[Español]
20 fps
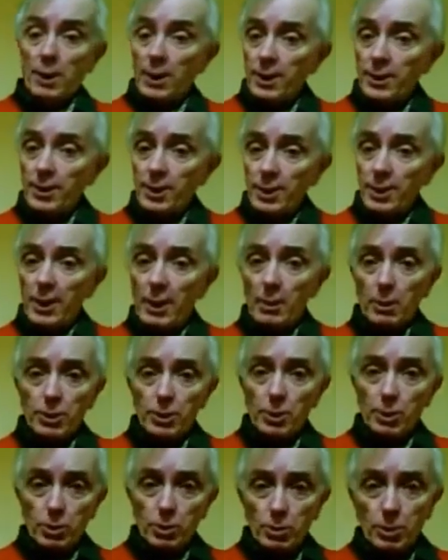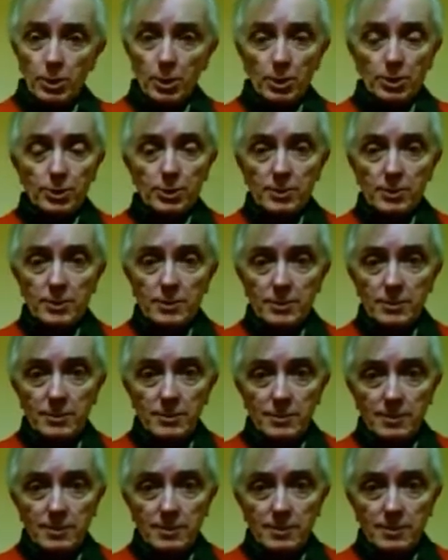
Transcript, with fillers: por la gente de cabellos rubios?